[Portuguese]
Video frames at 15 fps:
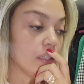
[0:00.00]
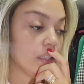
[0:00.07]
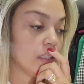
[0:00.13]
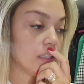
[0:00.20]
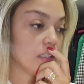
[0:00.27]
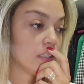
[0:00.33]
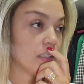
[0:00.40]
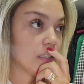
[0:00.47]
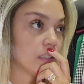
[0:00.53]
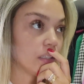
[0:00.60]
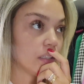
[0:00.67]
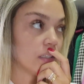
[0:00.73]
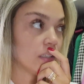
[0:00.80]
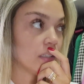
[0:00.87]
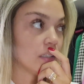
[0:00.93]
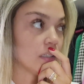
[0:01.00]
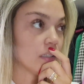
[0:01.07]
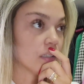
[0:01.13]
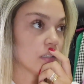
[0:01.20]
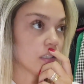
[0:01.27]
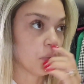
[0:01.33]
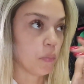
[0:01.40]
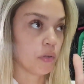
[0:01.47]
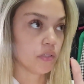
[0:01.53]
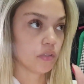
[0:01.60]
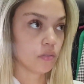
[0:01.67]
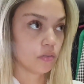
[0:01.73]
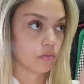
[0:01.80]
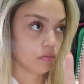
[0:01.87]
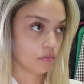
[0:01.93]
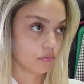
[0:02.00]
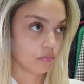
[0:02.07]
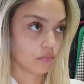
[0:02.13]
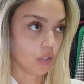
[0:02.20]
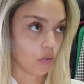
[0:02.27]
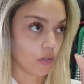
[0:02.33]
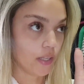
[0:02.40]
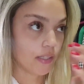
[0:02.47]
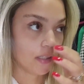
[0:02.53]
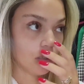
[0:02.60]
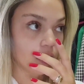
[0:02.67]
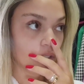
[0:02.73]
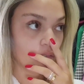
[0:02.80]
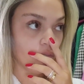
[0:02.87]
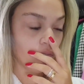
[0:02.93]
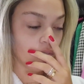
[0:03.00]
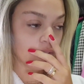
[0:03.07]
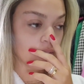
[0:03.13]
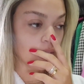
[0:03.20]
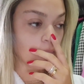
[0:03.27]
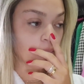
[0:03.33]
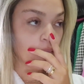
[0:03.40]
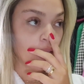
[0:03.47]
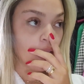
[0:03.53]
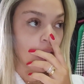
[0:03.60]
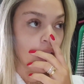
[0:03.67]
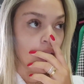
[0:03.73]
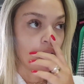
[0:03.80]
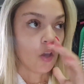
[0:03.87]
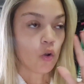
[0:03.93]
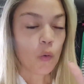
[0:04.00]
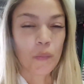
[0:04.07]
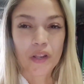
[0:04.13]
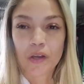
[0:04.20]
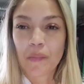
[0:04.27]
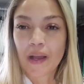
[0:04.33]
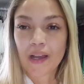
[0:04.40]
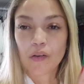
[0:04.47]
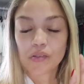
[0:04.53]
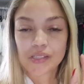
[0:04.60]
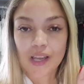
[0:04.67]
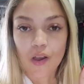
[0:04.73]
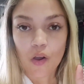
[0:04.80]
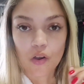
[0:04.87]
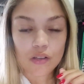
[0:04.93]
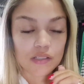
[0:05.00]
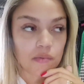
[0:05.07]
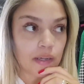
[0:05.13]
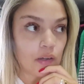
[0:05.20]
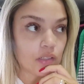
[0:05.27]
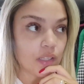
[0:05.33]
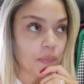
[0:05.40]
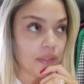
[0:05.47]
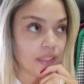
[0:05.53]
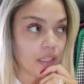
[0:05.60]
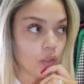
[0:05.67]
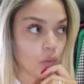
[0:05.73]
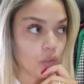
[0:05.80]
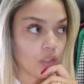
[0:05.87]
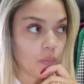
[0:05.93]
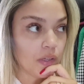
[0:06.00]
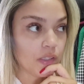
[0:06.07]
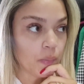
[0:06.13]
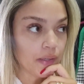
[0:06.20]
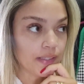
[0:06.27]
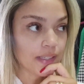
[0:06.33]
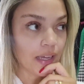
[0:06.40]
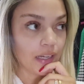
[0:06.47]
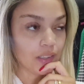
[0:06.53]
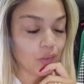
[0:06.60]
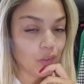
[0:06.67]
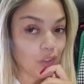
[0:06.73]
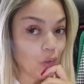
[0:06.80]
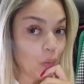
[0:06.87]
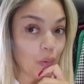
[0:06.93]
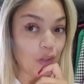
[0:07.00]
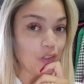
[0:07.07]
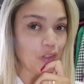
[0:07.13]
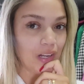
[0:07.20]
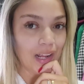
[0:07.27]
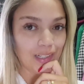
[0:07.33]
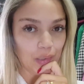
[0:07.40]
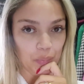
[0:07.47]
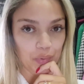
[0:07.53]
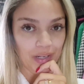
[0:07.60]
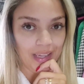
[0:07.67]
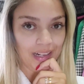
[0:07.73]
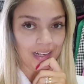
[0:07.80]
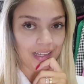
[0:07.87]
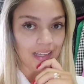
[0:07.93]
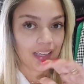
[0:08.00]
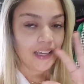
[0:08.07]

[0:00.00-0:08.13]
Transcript: E depois eu, eu decido o que eu vou fazer. Eu comprei uma calça rosa, uma calça pantalona o mês passado e eu tô apaixonada por ela.